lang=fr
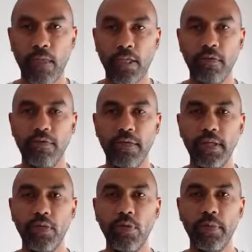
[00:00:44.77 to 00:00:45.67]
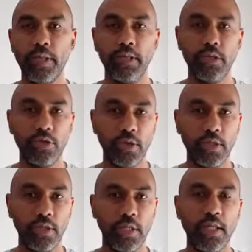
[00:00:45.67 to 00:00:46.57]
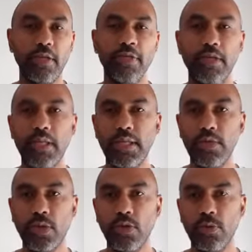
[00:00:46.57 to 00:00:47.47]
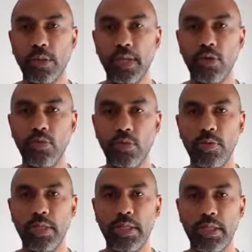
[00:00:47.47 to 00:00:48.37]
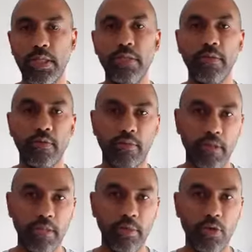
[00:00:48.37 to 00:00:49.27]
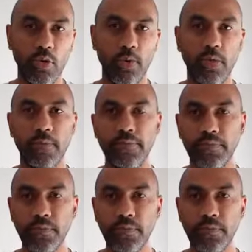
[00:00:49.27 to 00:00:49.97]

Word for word: Et enfin, auprès des jeunes et des familles qui souhaitent opérer une mobilité vers la métropole.